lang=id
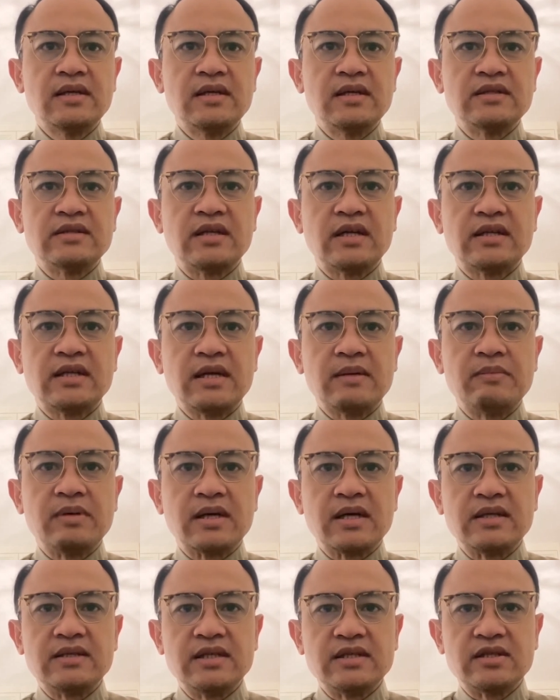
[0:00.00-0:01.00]
serta
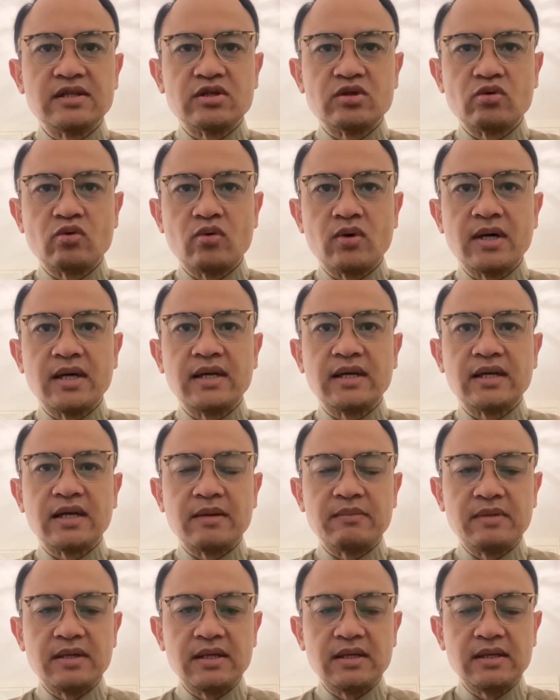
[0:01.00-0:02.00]
bekerja sesuai
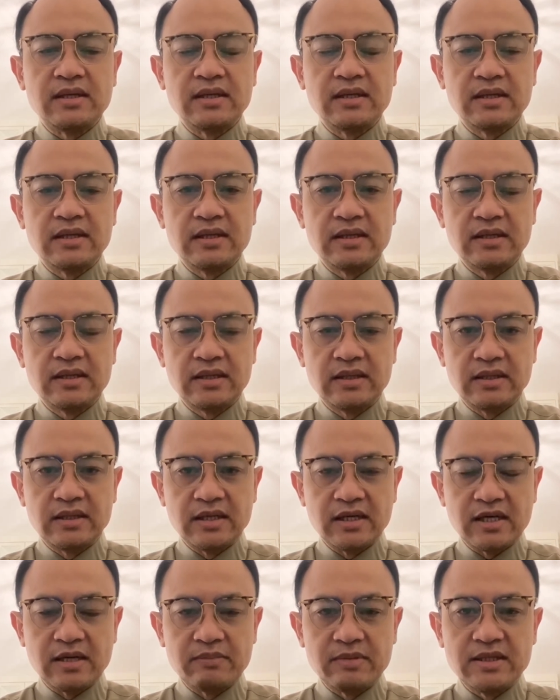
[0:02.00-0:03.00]
kami
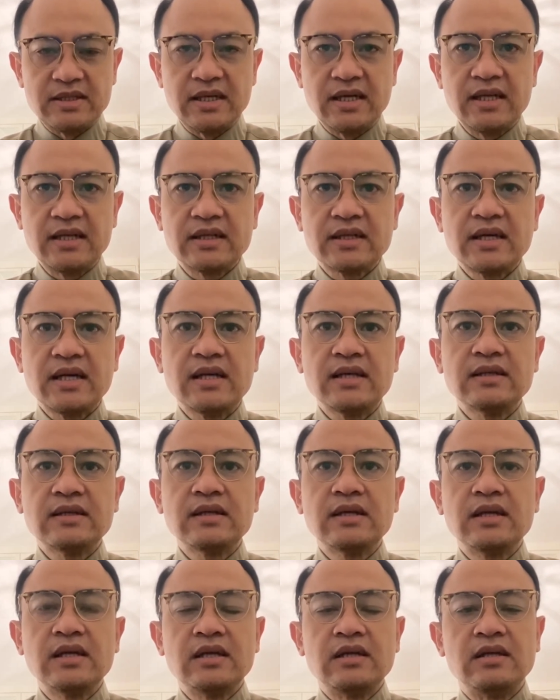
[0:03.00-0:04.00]
yang kami jalankan
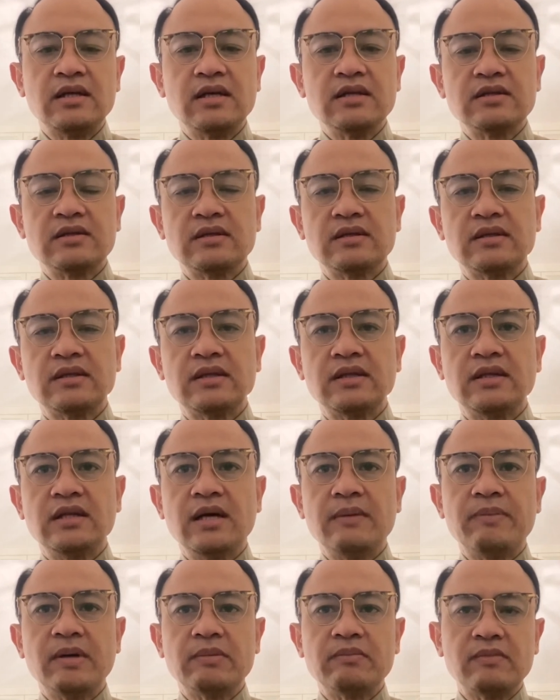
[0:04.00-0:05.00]
dan
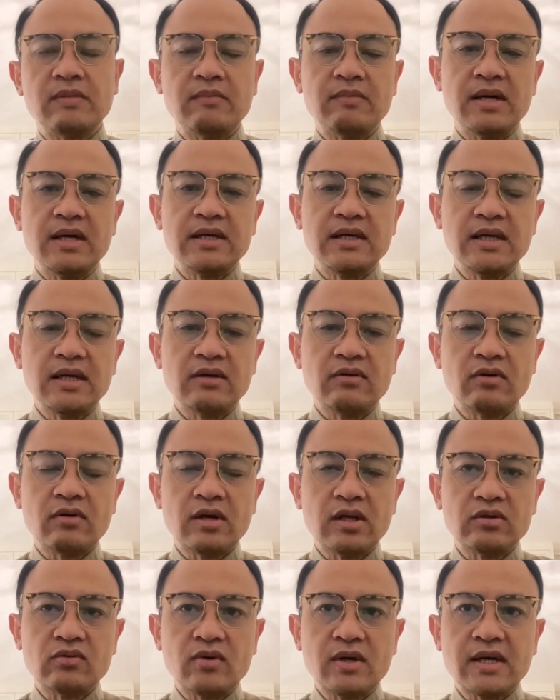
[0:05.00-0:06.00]
dapat membagikan
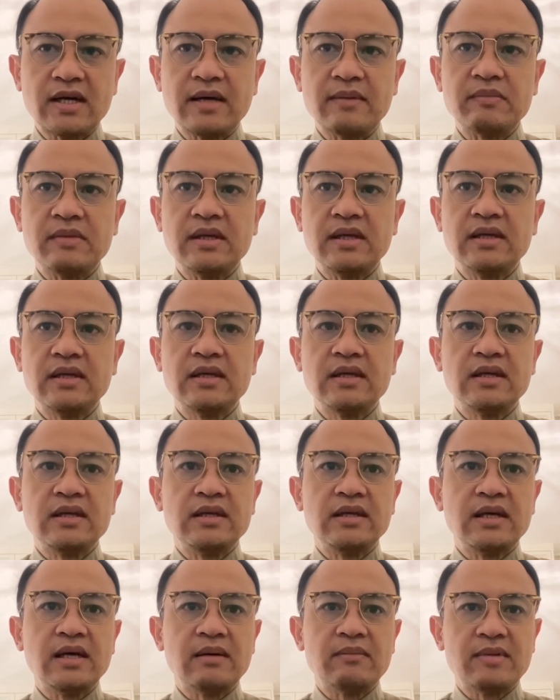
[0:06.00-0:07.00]
orang tua kami
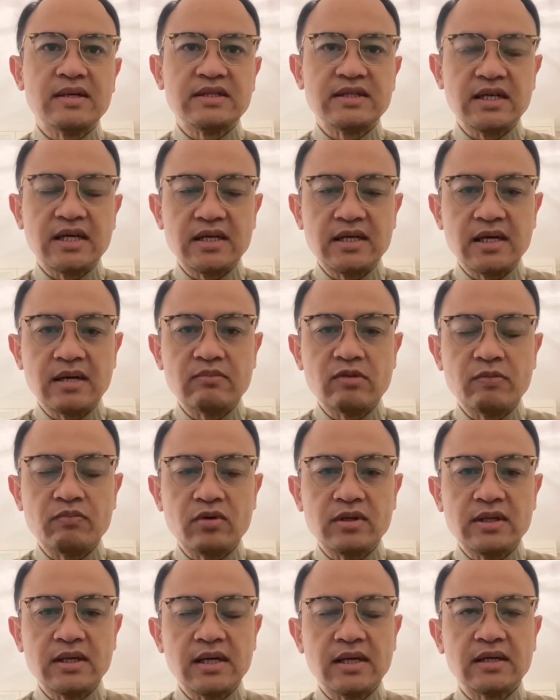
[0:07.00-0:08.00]
yang masih ada
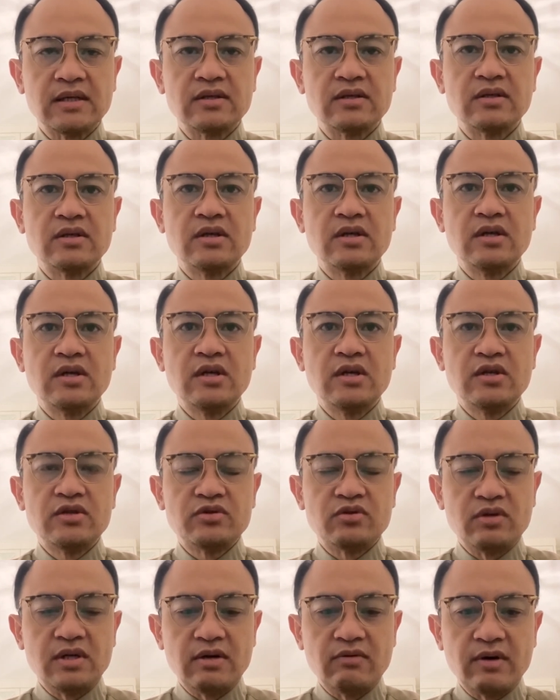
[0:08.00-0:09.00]
maupun yang
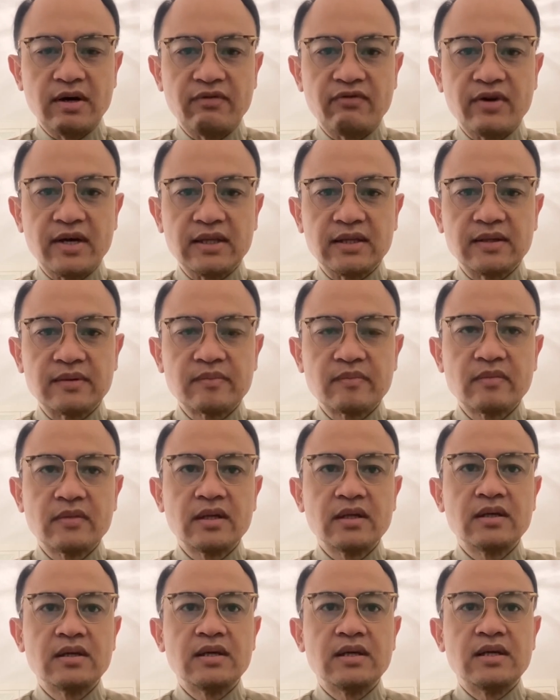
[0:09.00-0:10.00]
sudah wafat.
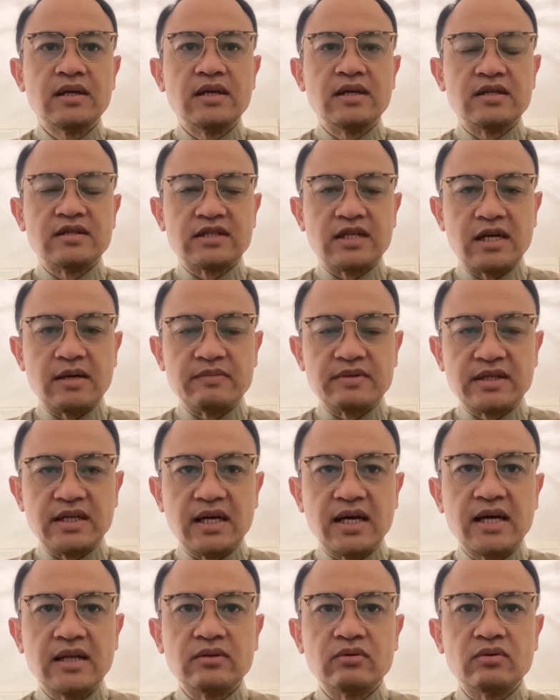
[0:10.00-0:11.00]
Salam
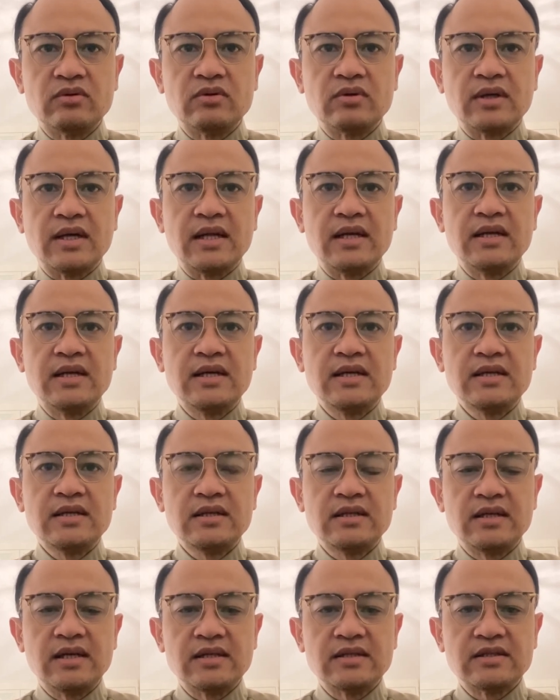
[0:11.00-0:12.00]
sehat untuk Anda
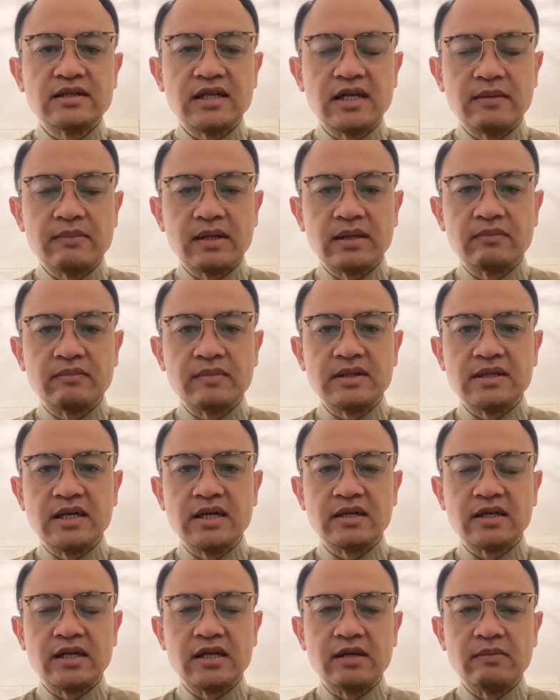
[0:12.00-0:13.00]
dan selamat
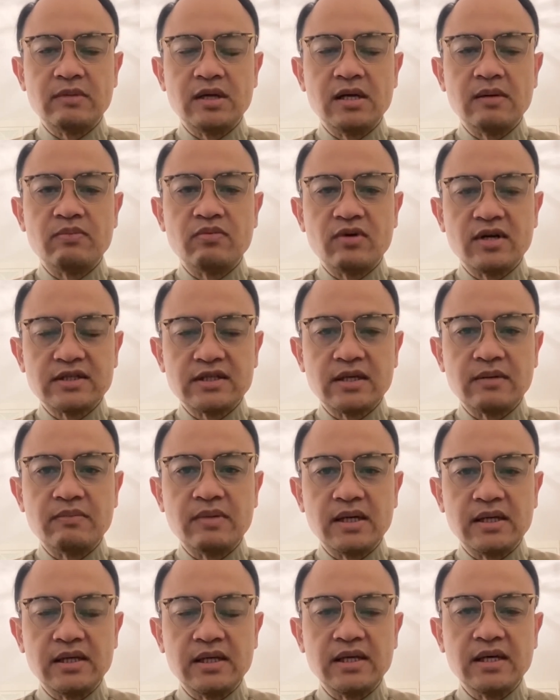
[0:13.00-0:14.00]
menjalankan ibadah puasa
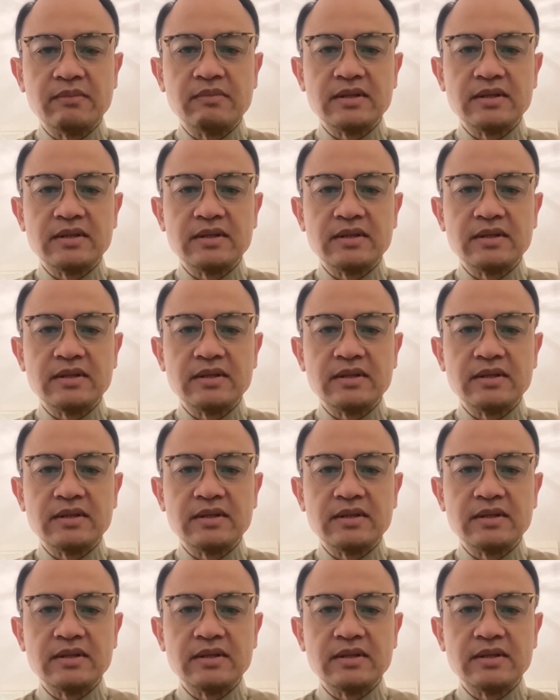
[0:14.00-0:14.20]
bagi yang